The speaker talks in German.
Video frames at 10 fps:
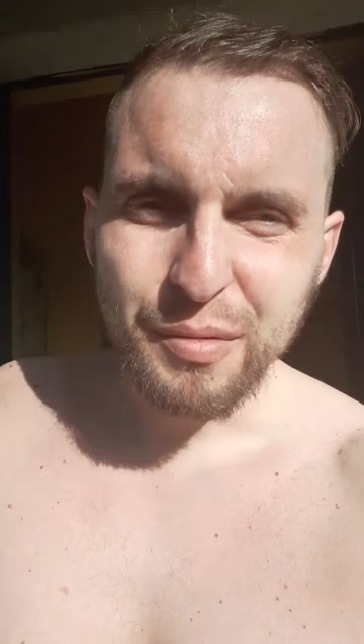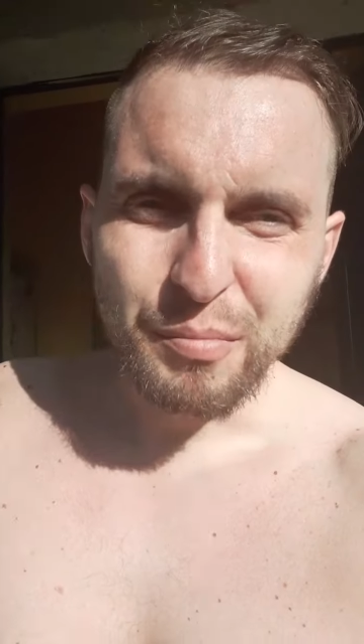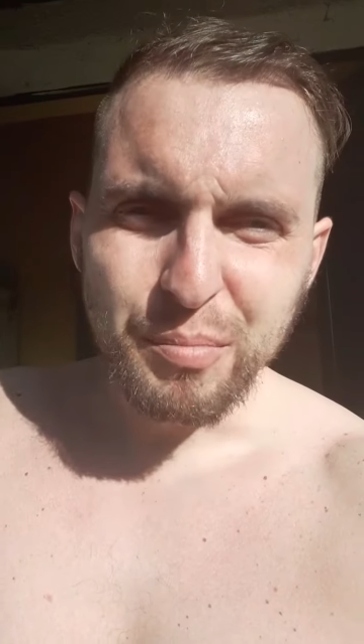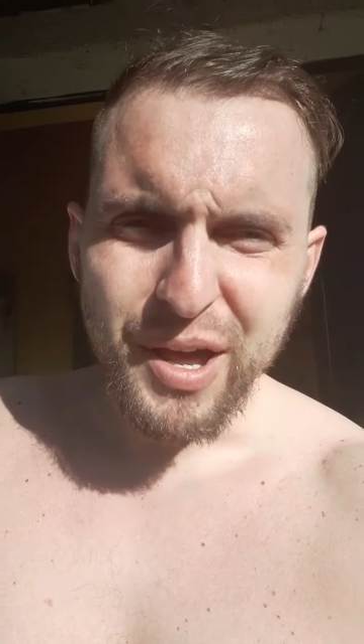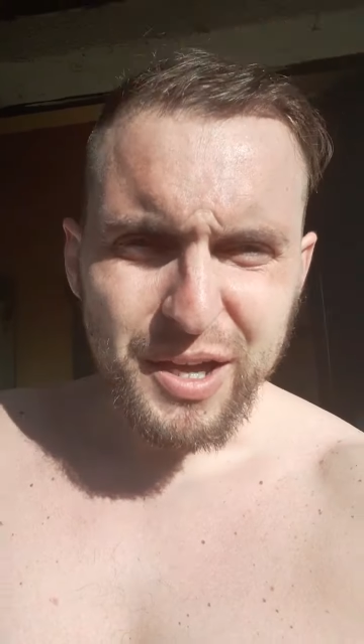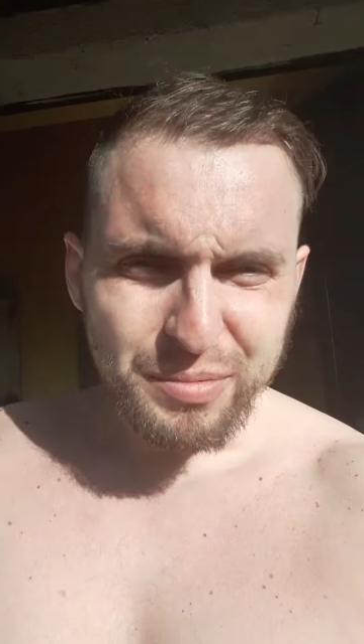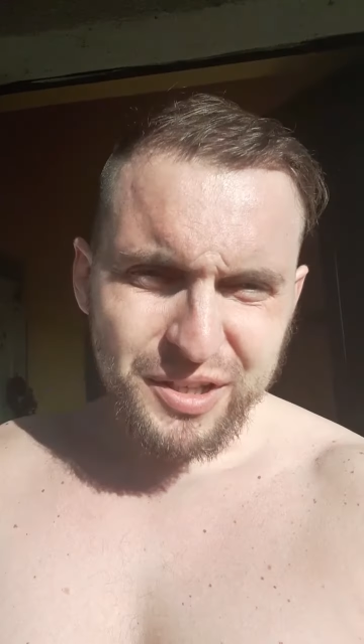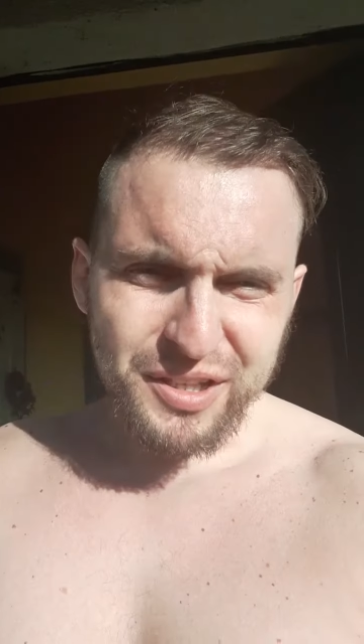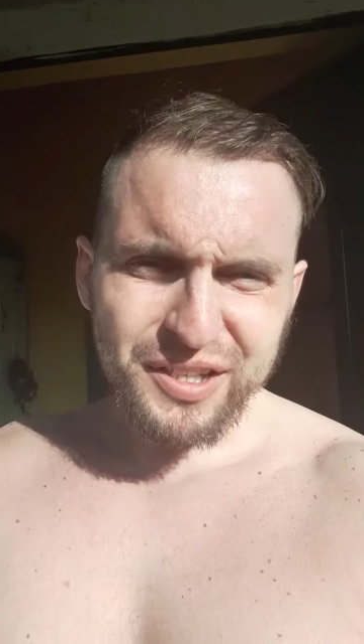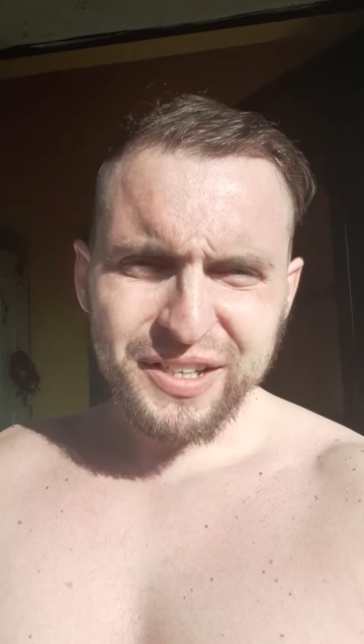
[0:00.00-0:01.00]

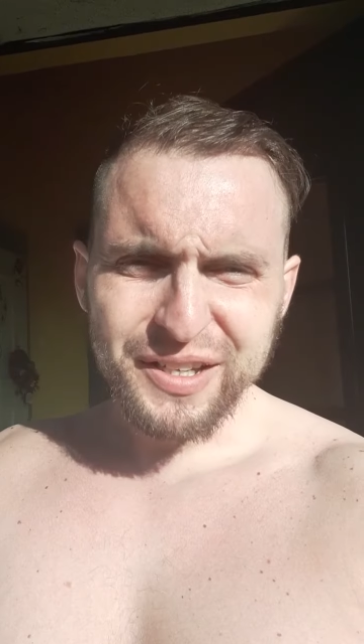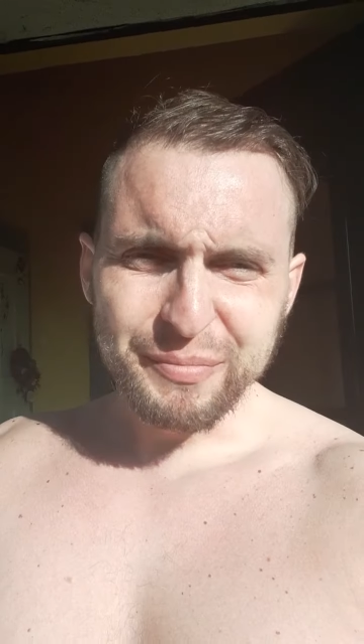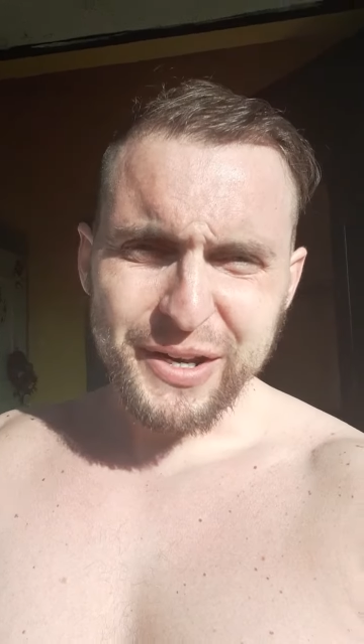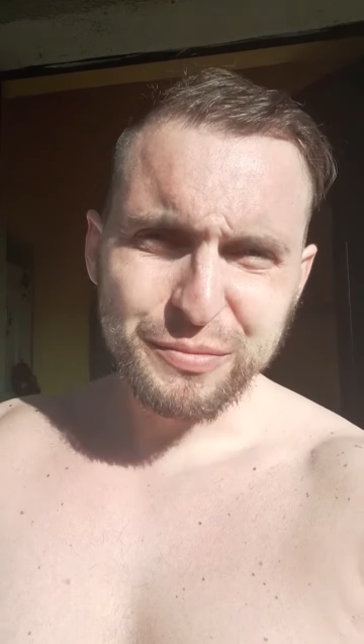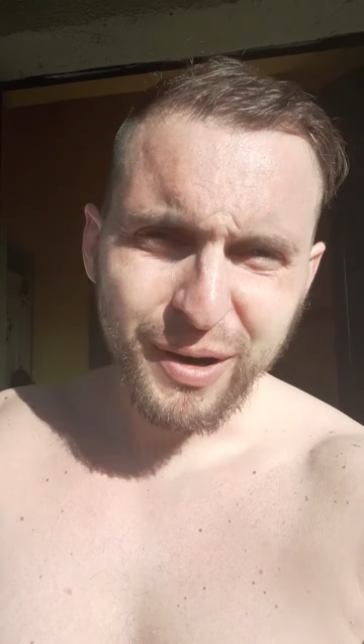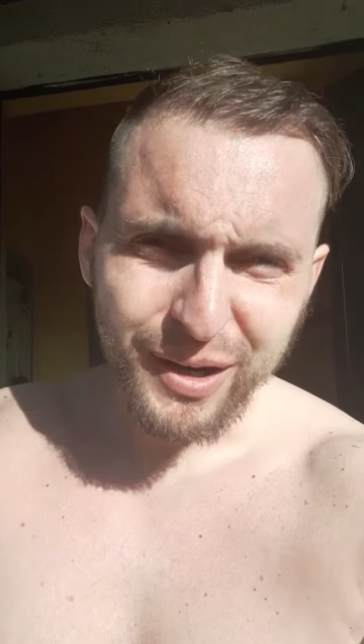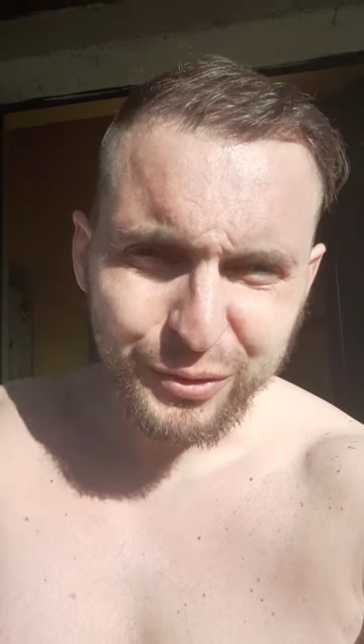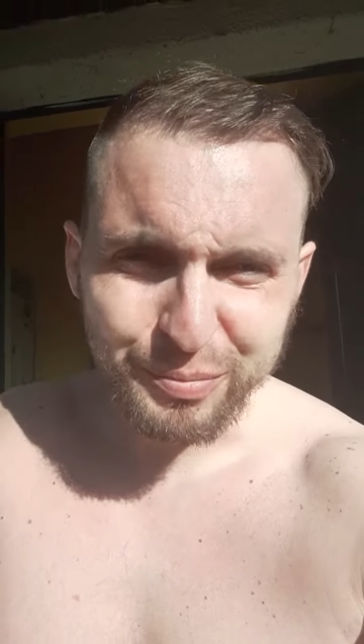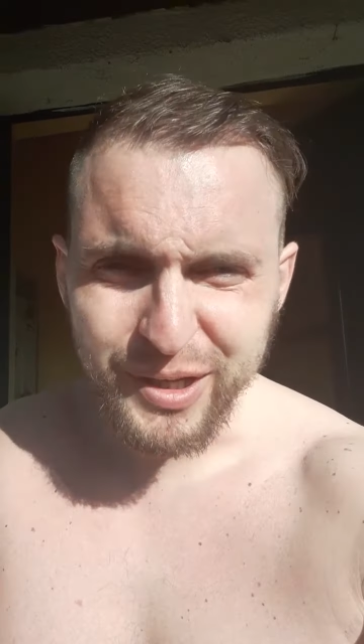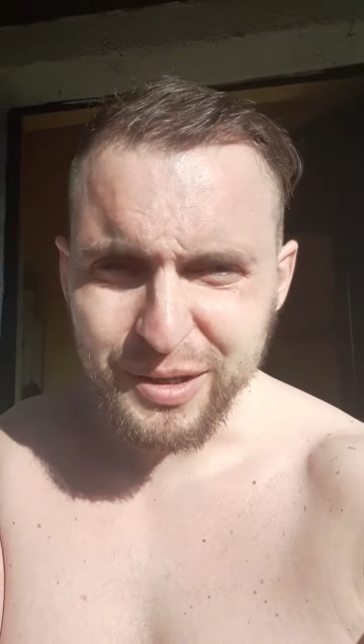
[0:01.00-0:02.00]
Baby, Mensch,
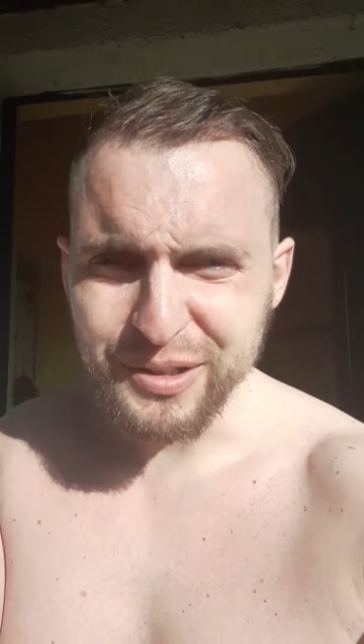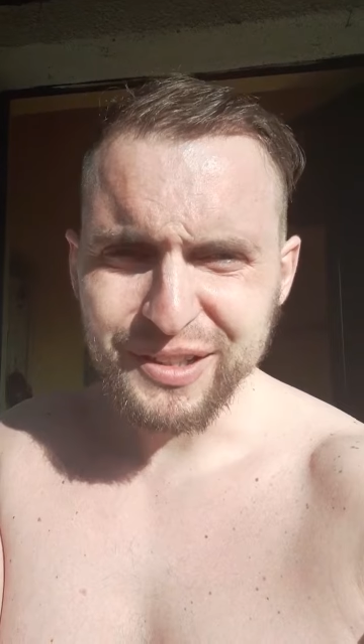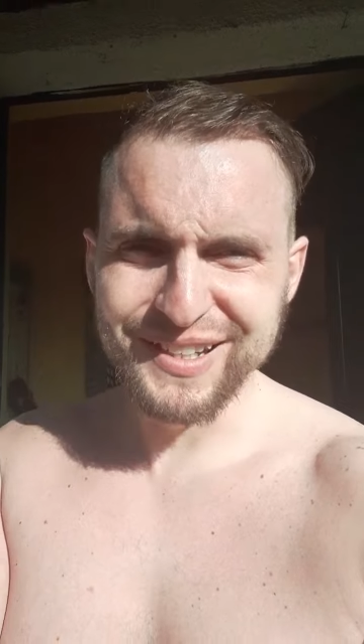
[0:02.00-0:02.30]
Markus, Baby.